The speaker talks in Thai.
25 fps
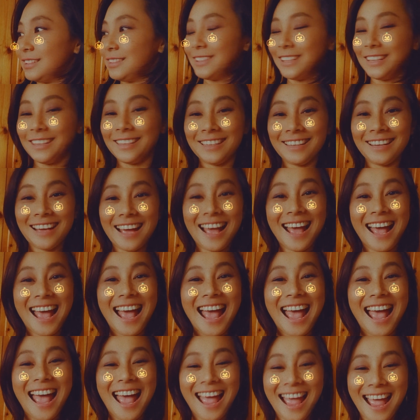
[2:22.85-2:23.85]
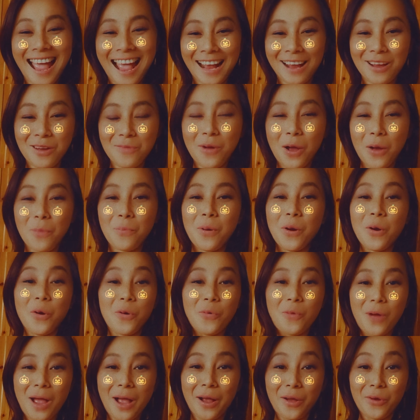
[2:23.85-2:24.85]
สอ่า เขาบอกเพราะ
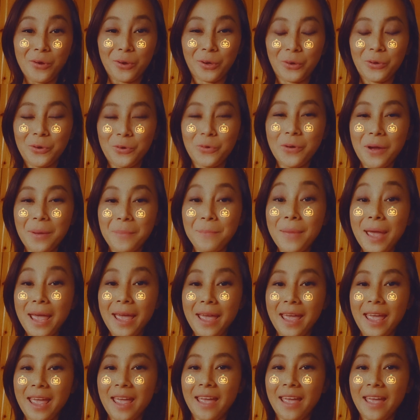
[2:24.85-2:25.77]
ว่าเขารู้ว่าแม่